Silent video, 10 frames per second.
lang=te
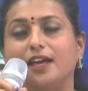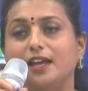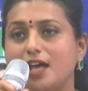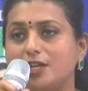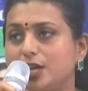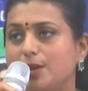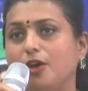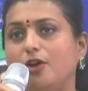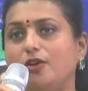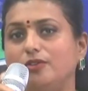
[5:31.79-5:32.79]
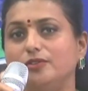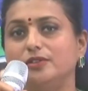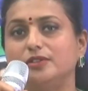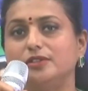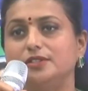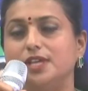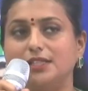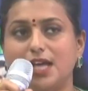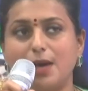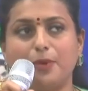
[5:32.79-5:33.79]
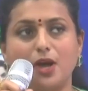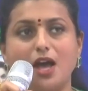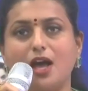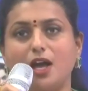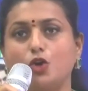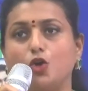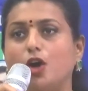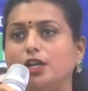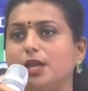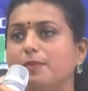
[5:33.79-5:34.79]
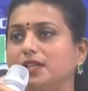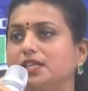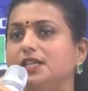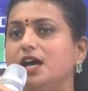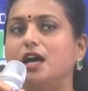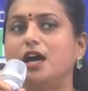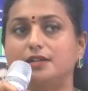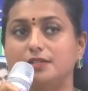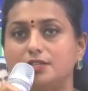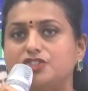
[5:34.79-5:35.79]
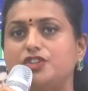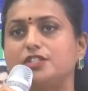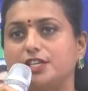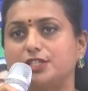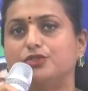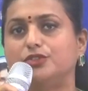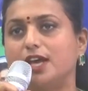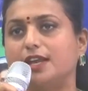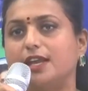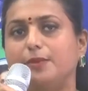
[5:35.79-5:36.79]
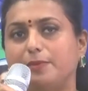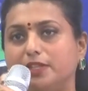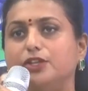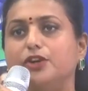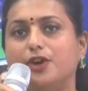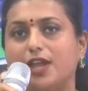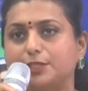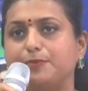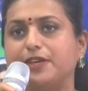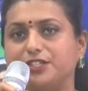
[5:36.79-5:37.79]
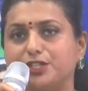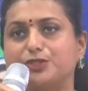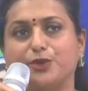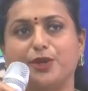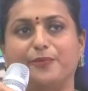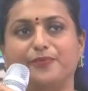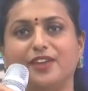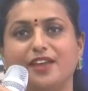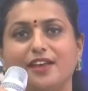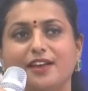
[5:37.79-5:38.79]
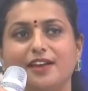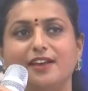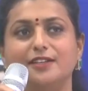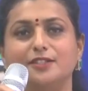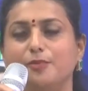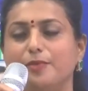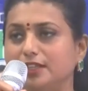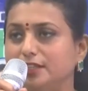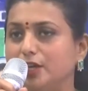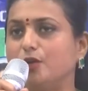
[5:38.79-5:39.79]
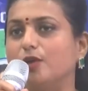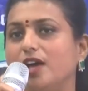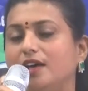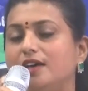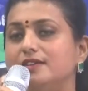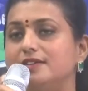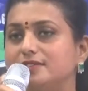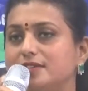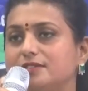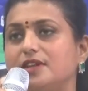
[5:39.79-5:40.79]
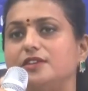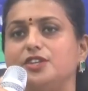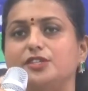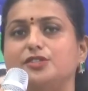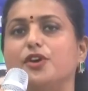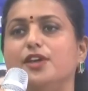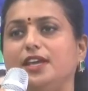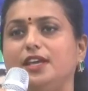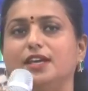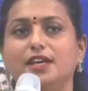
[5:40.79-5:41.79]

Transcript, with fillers: ఈ రాష్ట్రంలో దాదాపుగా కోటి మంది దాకా రిజిస్టర్ చేసుకుంటారని మేమందరం కూడా ఎక్స్పెక్ట్ చేస్తున్నాం సో మీ అందరూ కూడా రిజిస్టర్ చేసుకొని